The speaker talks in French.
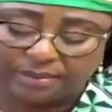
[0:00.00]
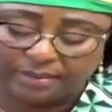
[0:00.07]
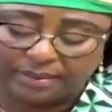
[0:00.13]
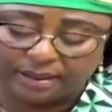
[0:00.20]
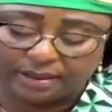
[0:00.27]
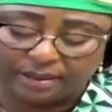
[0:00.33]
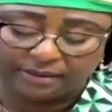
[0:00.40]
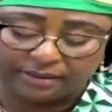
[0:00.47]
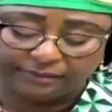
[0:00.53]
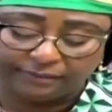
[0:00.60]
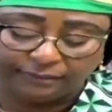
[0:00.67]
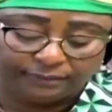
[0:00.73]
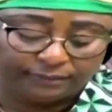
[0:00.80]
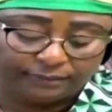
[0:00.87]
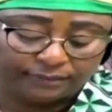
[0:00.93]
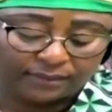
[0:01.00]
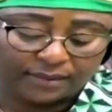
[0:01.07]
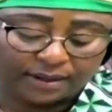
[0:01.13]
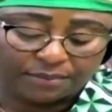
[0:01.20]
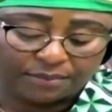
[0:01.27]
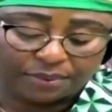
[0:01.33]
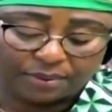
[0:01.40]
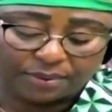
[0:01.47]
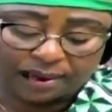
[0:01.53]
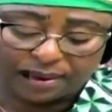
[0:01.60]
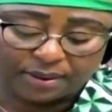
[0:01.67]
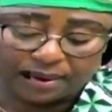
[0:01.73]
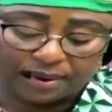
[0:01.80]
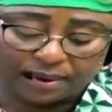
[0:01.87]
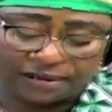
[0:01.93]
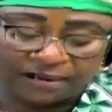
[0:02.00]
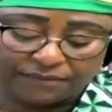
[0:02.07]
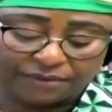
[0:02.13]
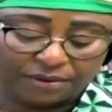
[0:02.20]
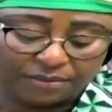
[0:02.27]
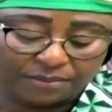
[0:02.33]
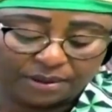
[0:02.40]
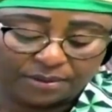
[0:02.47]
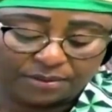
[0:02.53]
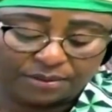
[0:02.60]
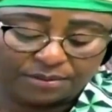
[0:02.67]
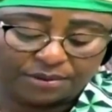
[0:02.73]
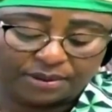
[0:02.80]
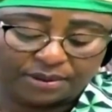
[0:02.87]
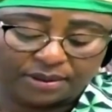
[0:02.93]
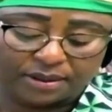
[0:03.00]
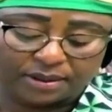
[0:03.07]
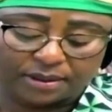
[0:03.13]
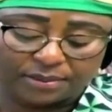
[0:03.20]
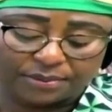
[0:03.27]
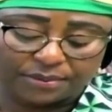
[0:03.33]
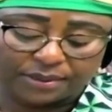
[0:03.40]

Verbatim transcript: niveau de nouveaux services aux standards requis.